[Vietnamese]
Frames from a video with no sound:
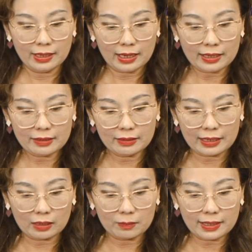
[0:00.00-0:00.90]
hay người
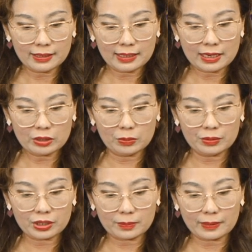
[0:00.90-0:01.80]
đàn ông lái xe
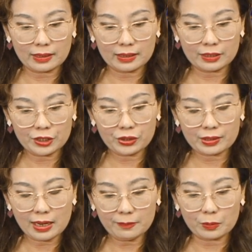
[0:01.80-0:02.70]
xuống spanish
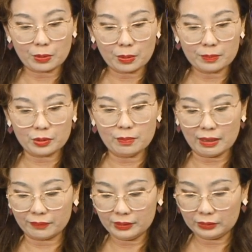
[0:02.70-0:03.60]
Sparnestad của Rome đối mặt
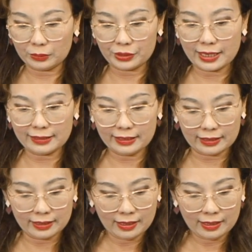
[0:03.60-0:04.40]
với tội danh gì?